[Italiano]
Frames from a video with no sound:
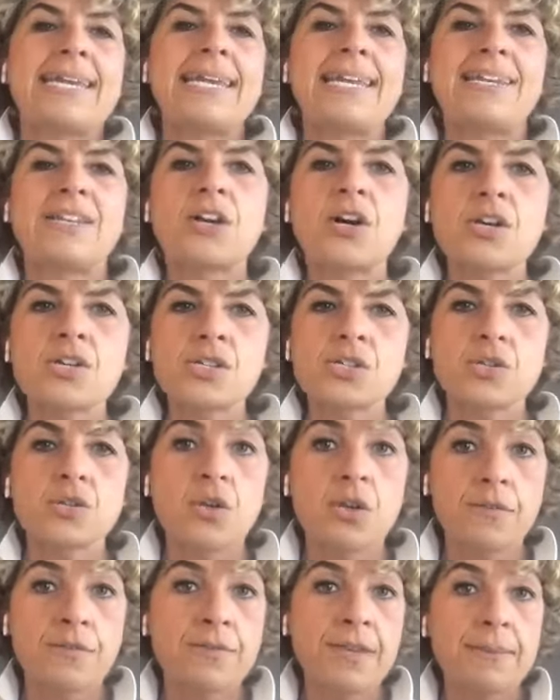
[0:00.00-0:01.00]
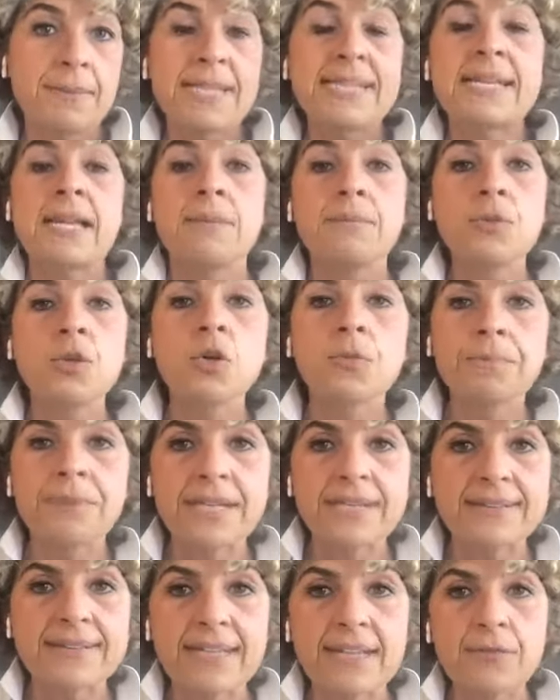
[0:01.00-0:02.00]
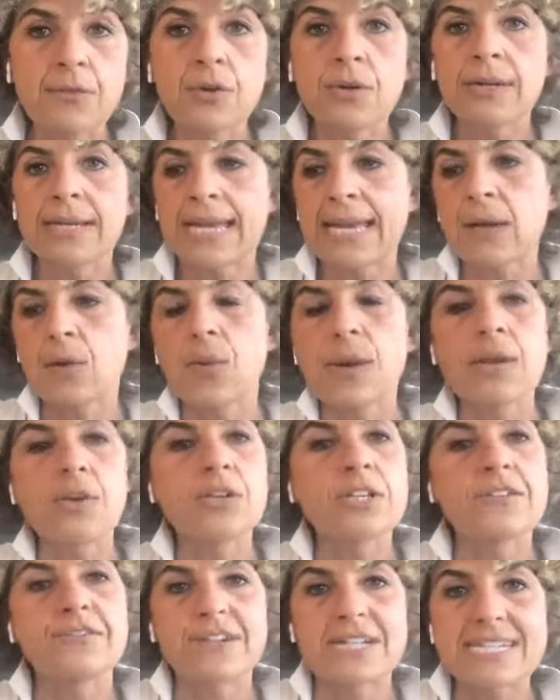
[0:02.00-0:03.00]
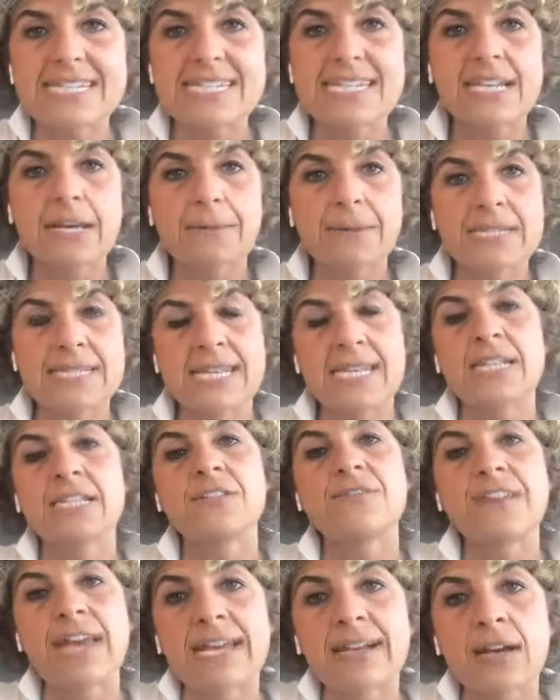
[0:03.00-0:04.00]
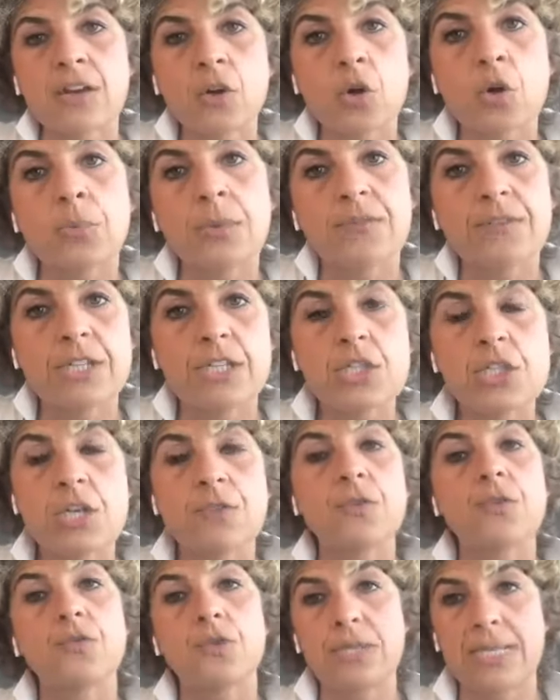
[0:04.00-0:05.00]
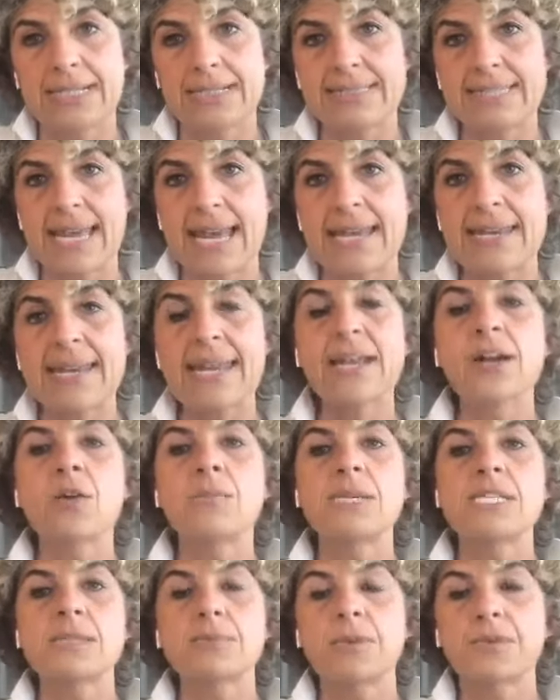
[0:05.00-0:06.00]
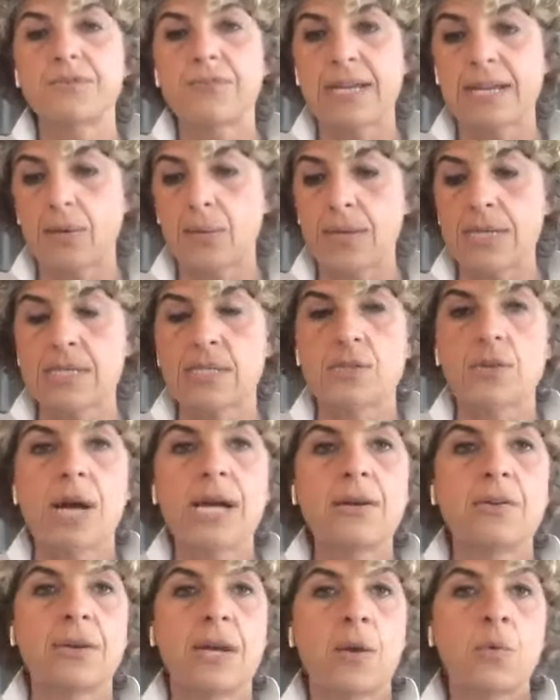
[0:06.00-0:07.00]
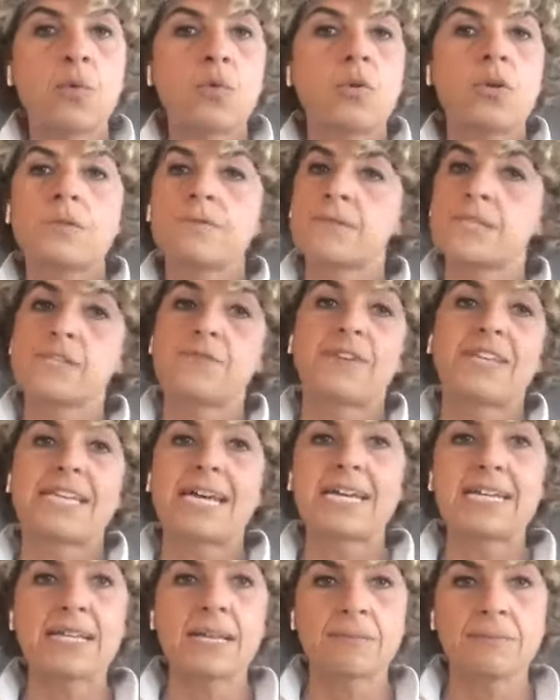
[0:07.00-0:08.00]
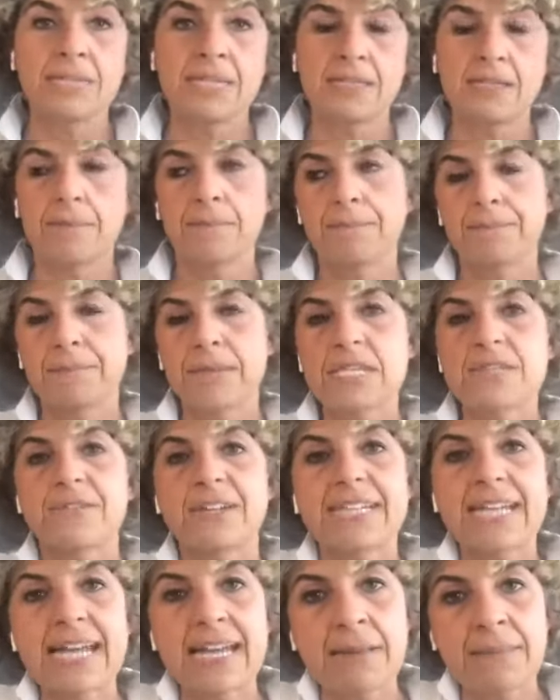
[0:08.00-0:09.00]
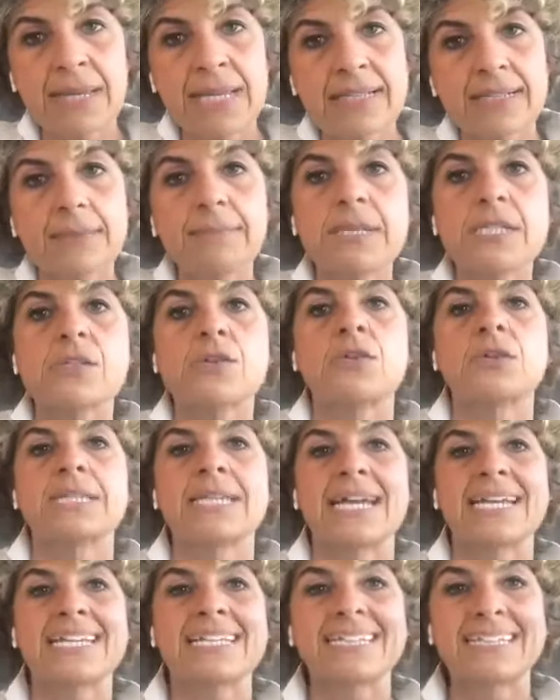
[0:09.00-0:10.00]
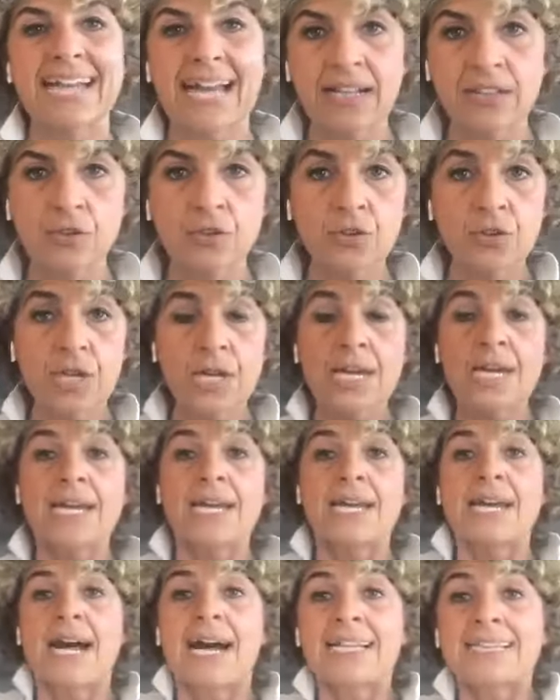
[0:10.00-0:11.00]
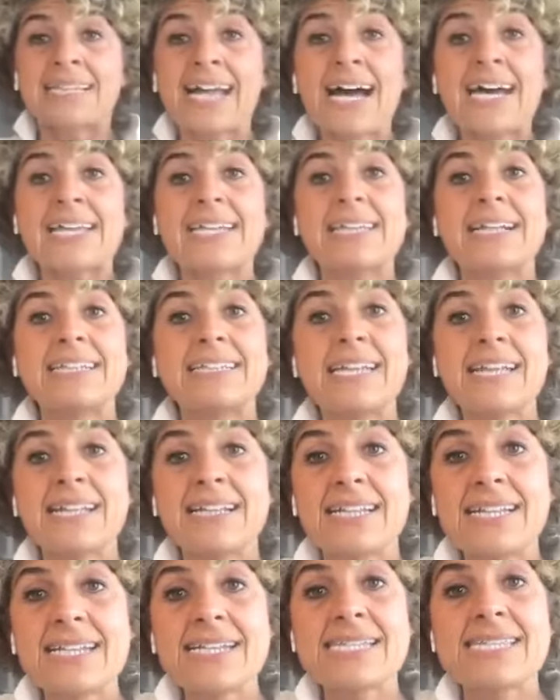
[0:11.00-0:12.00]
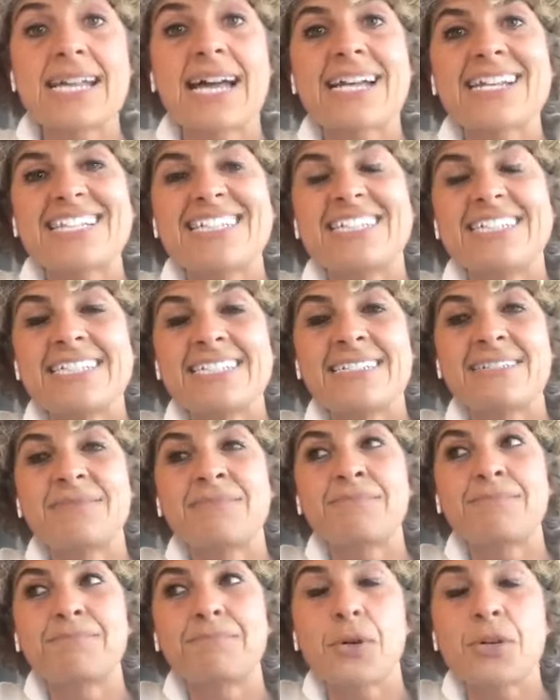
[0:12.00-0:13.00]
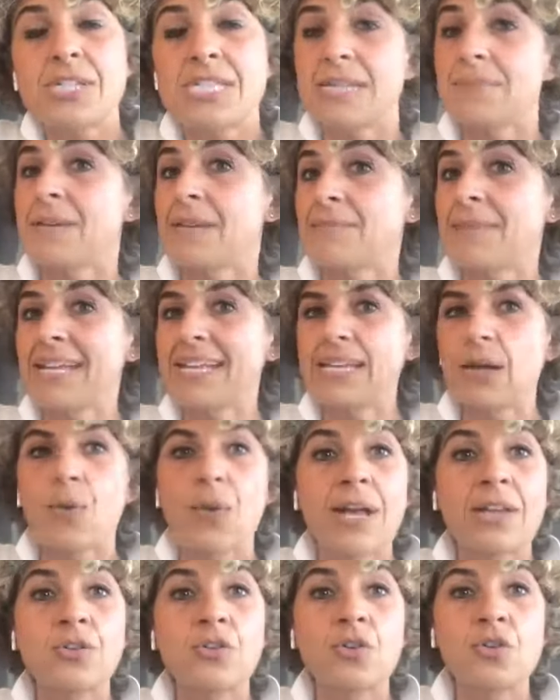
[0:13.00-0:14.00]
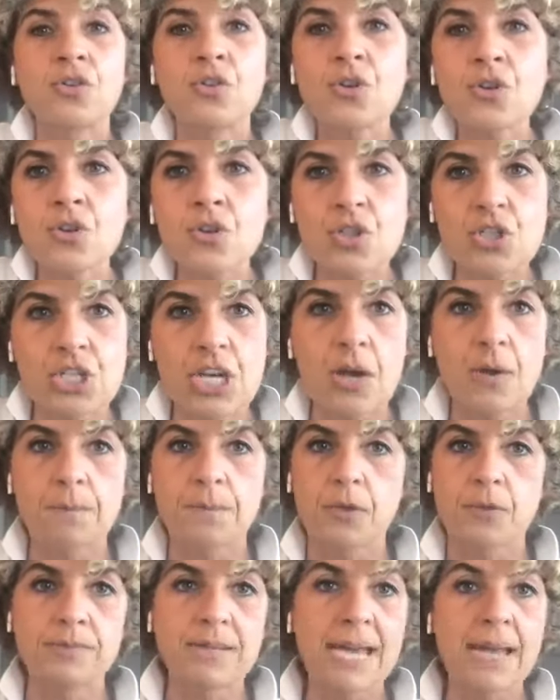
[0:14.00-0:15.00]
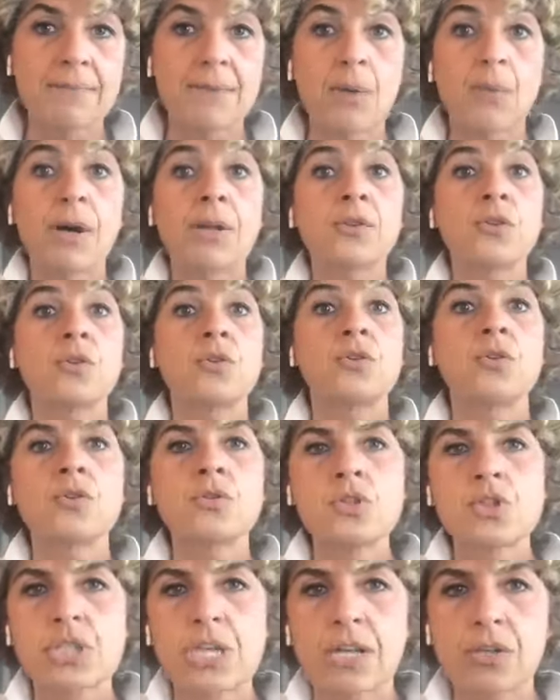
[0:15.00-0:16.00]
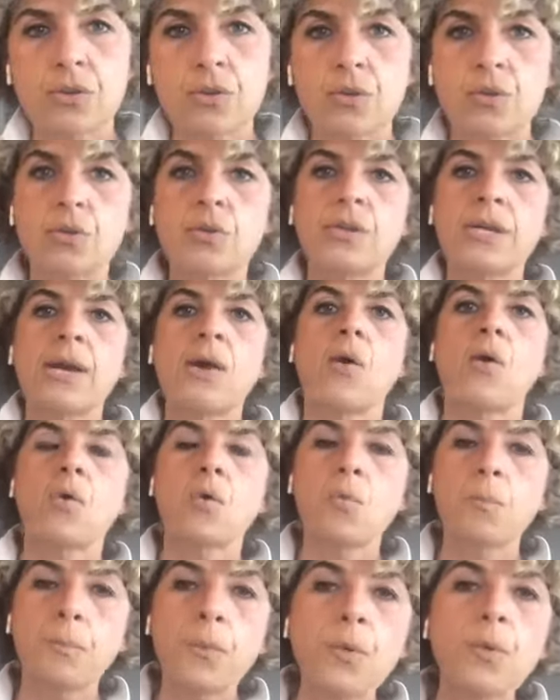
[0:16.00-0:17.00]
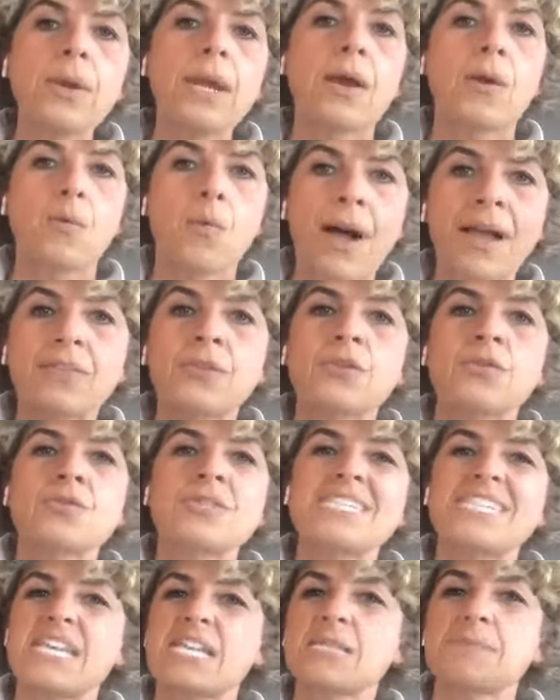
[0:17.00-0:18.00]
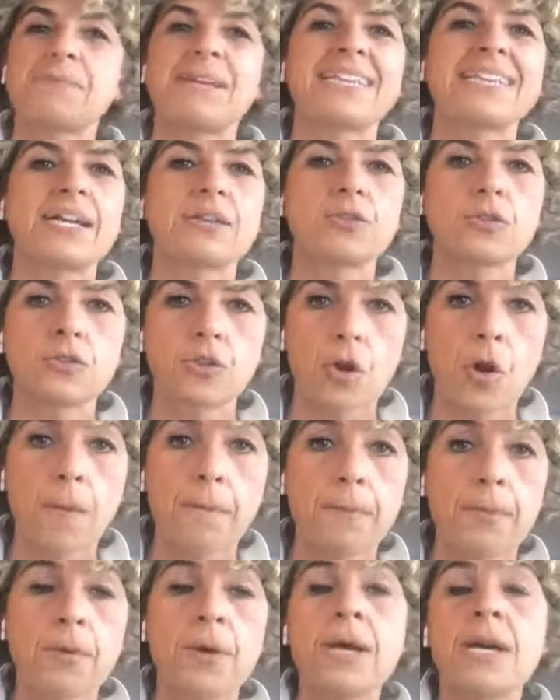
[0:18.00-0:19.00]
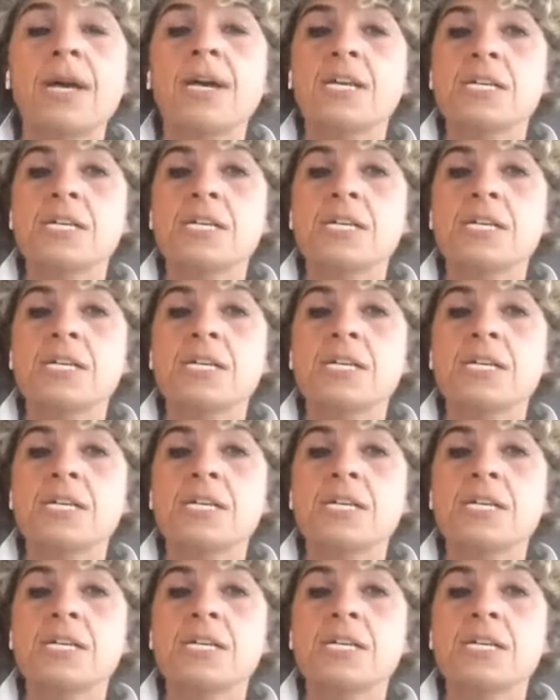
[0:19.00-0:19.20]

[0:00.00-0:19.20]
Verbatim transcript: il nostro, veramente il mio obiettivo è quello di far sì che i pazienti vengano, come vi dicevo, volentieri. E come si può fare questo? Allora, uno, sfatare dei miti. Per sfatare i miti bisogna intanto andare dal dentista mh, mm, possibilmente quando non c'è un problema, quando non c'è il dolore oppure quando non si è aspettato troppo.